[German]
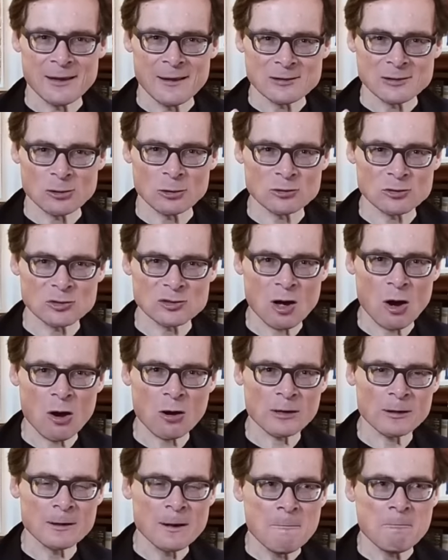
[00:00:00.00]

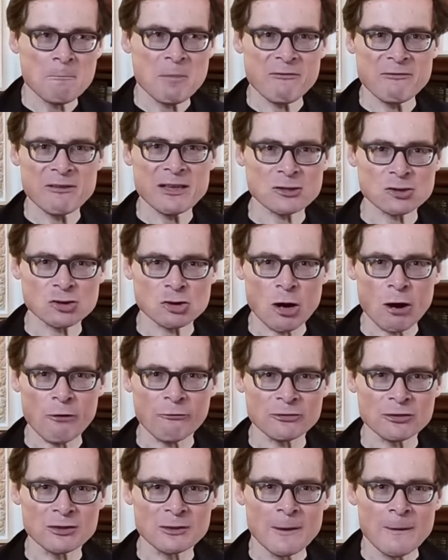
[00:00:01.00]
sozusagen
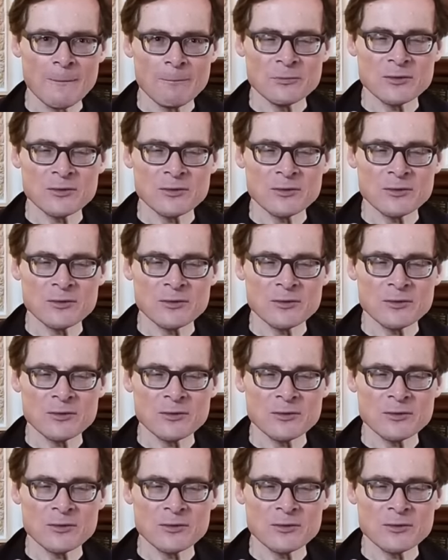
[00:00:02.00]
bewirtschaften,